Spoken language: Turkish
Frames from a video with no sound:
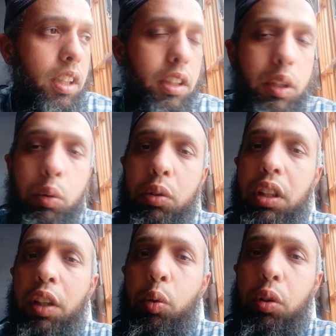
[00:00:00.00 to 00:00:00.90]
200
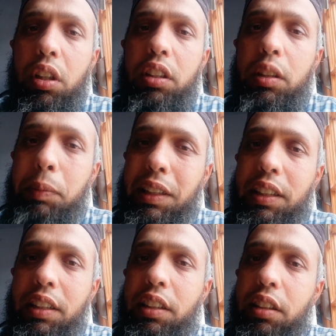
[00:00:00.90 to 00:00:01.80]
tane organik
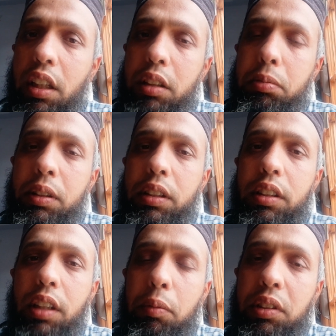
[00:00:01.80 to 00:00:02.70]
bitkinin yanıp
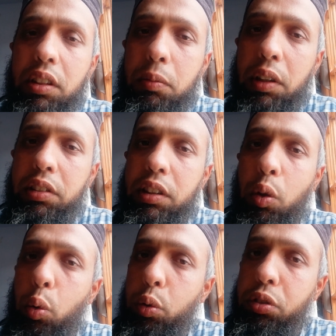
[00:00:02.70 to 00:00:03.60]

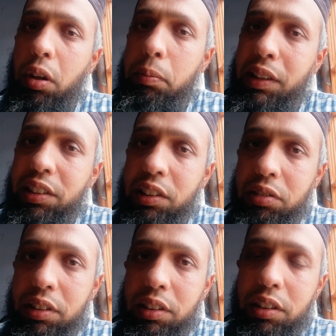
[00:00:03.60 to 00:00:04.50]
damıtılmasıyla oluşan bir
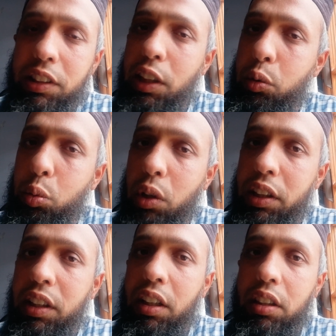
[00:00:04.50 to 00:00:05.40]
sıvıdır. Yine
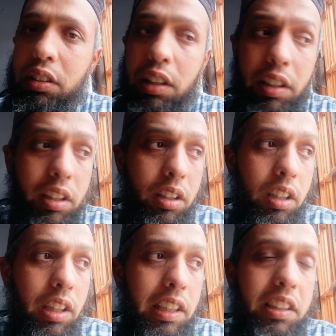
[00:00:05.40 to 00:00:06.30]
sularına katılarak
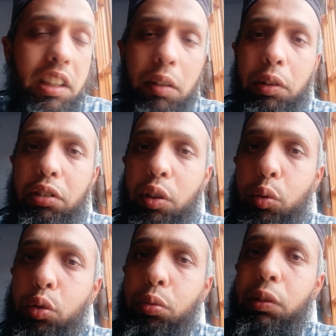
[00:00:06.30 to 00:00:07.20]
litre başına
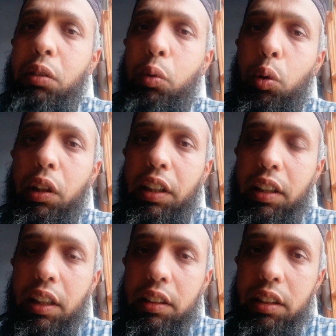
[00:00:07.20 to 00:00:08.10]
3 milim olarak
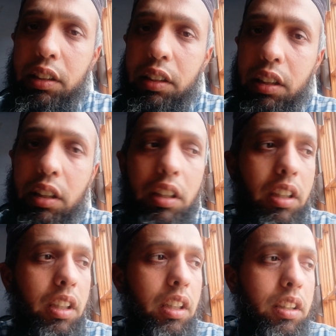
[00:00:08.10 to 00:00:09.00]
katılır.
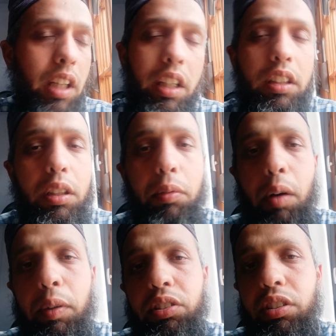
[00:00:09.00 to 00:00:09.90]
Tanıtım
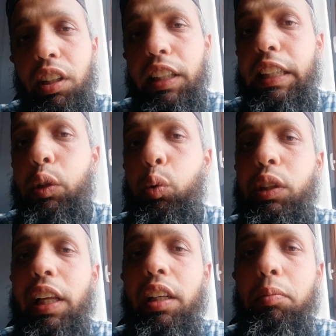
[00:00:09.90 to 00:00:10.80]
amaçlı da
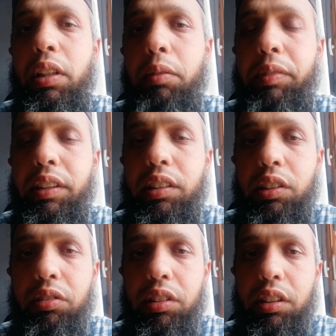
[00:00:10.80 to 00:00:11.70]
250 milimlik
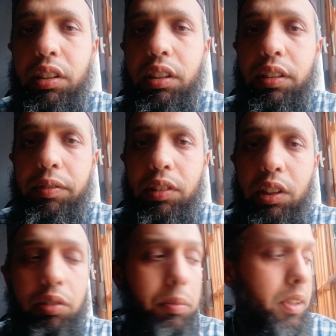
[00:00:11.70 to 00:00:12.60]
sıvı,
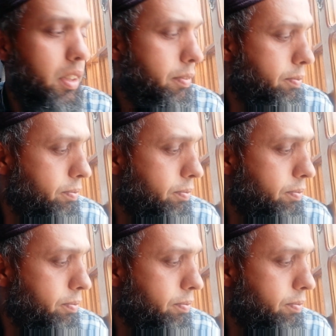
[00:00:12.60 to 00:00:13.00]
sıvımız